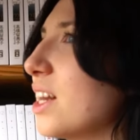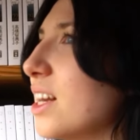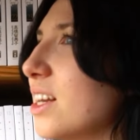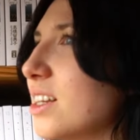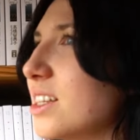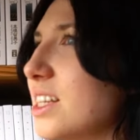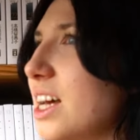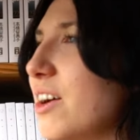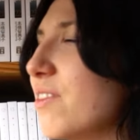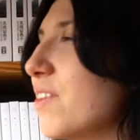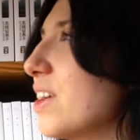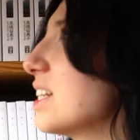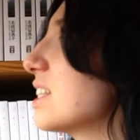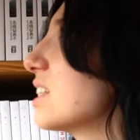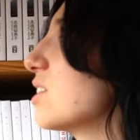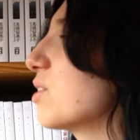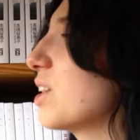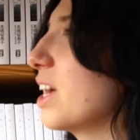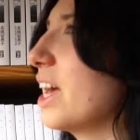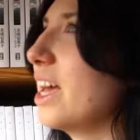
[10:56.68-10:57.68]
dann
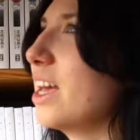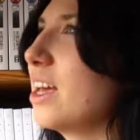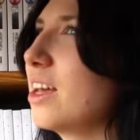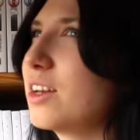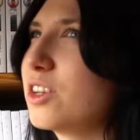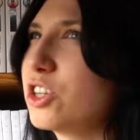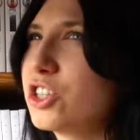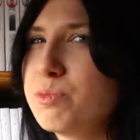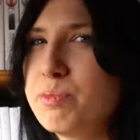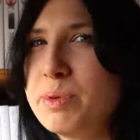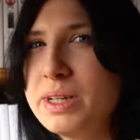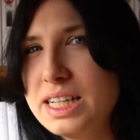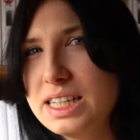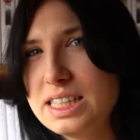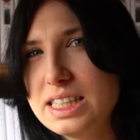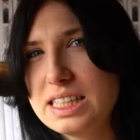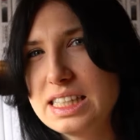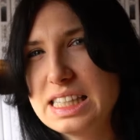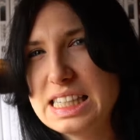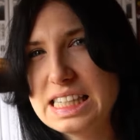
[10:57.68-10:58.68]
teilweise, okay,
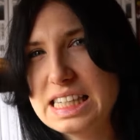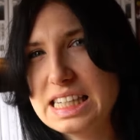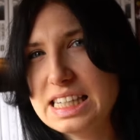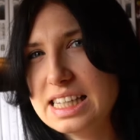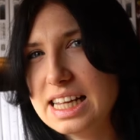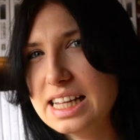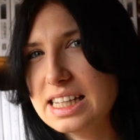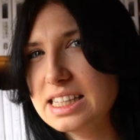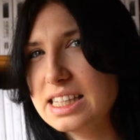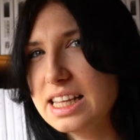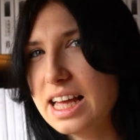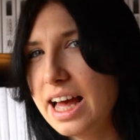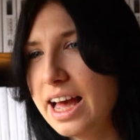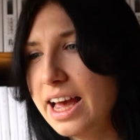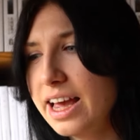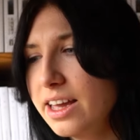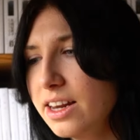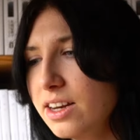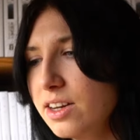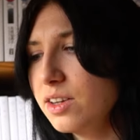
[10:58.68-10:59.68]
bildet sie sich das Ganze
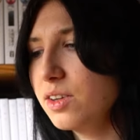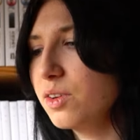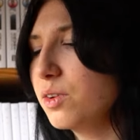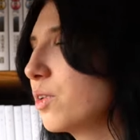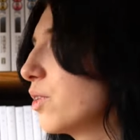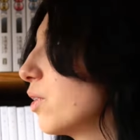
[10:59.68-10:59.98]
ein